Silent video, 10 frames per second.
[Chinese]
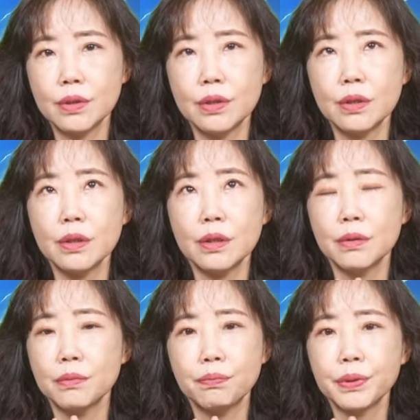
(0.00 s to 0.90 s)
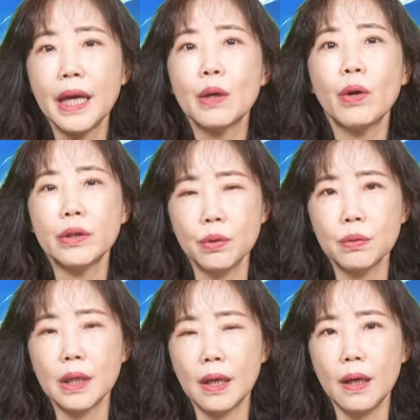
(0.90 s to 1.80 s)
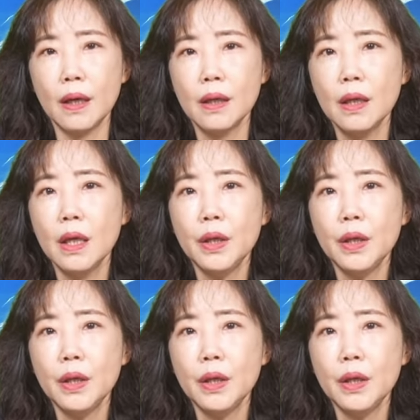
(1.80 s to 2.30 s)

是不太管用了哈。